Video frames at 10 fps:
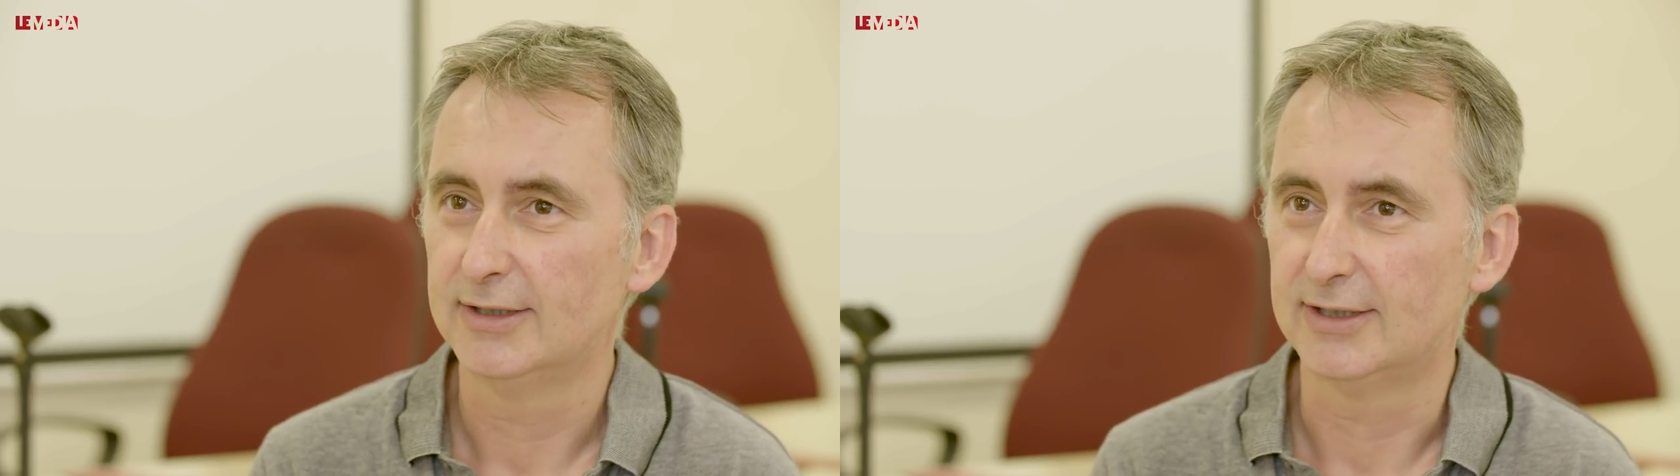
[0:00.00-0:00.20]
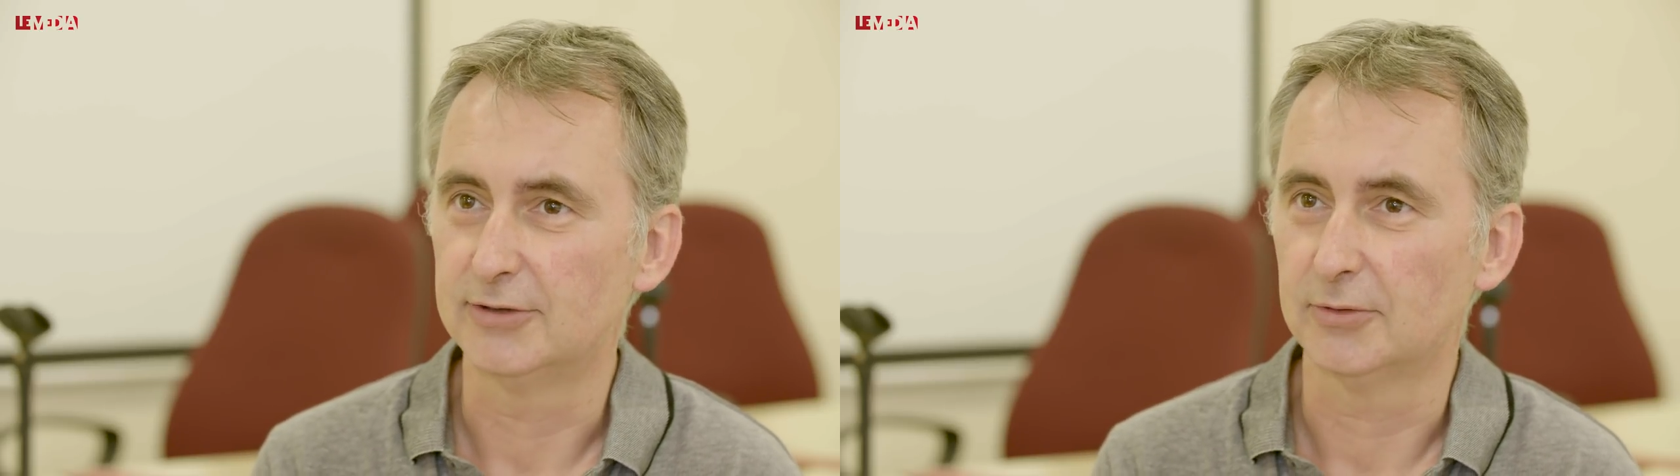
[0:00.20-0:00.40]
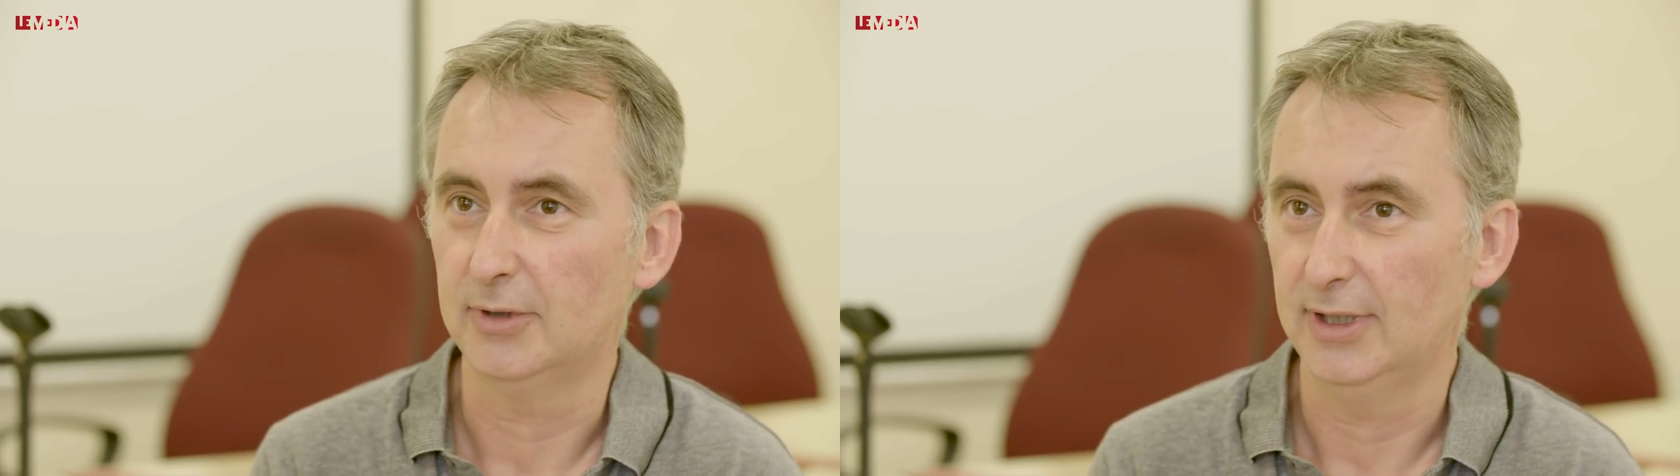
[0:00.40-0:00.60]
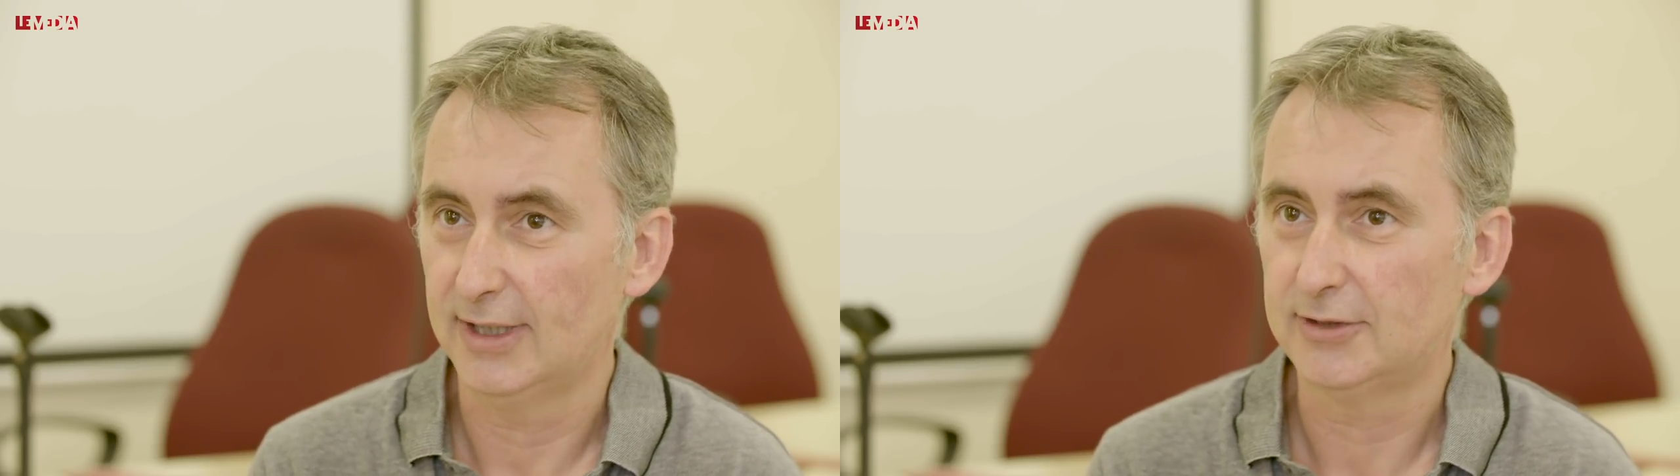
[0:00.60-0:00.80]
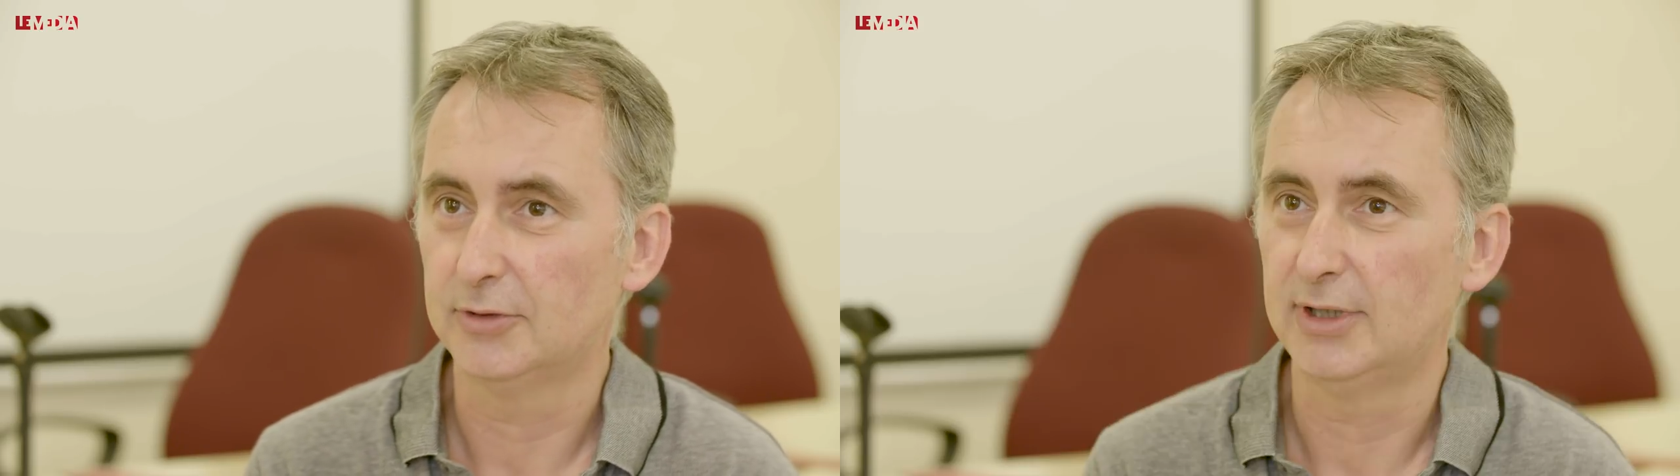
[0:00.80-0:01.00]
qui sont
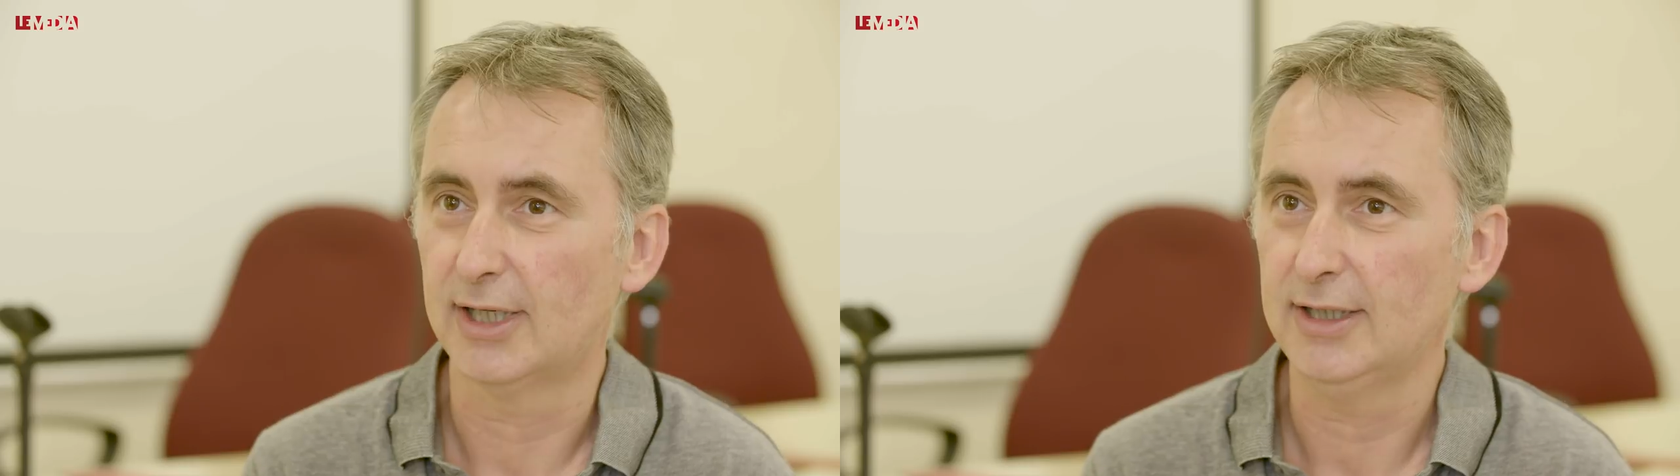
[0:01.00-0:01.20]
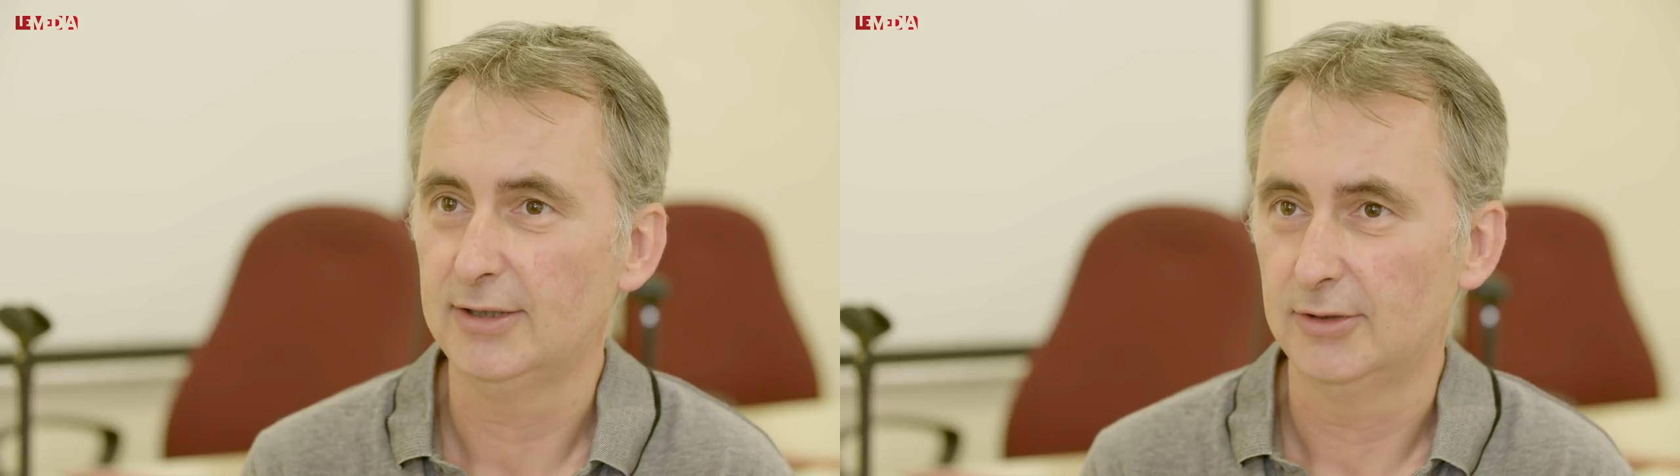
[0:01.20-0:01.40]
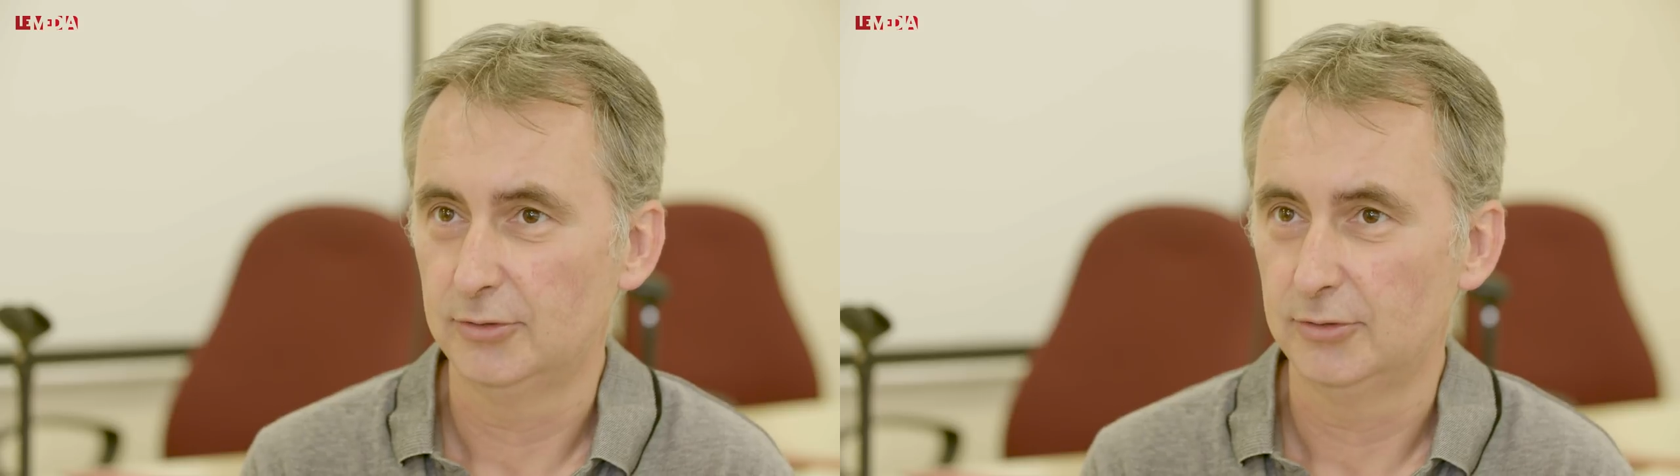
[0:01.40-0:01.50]
exonérés